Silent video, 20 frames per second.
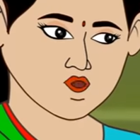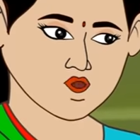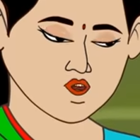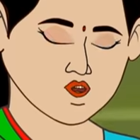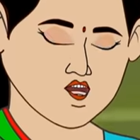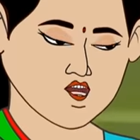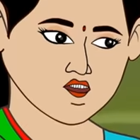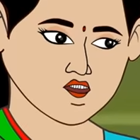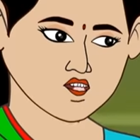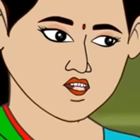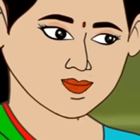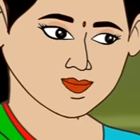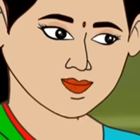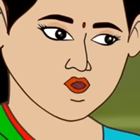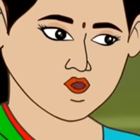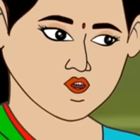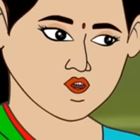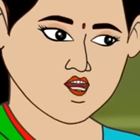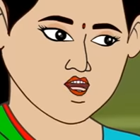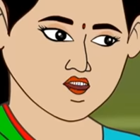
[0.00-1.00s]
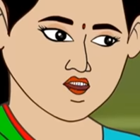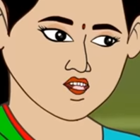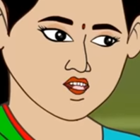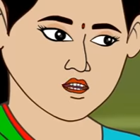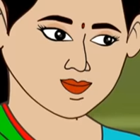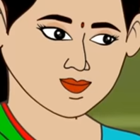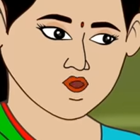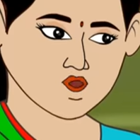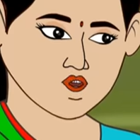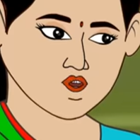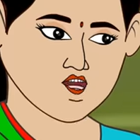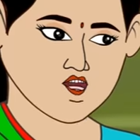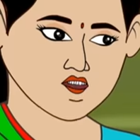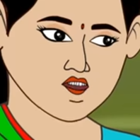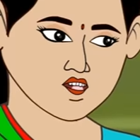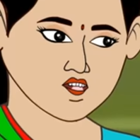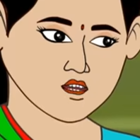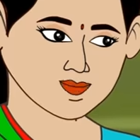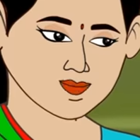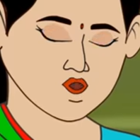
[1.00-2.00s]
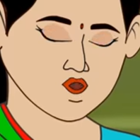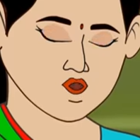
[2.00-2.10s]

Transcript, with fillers: এবার বলো তুমি কি করে কথা বলতে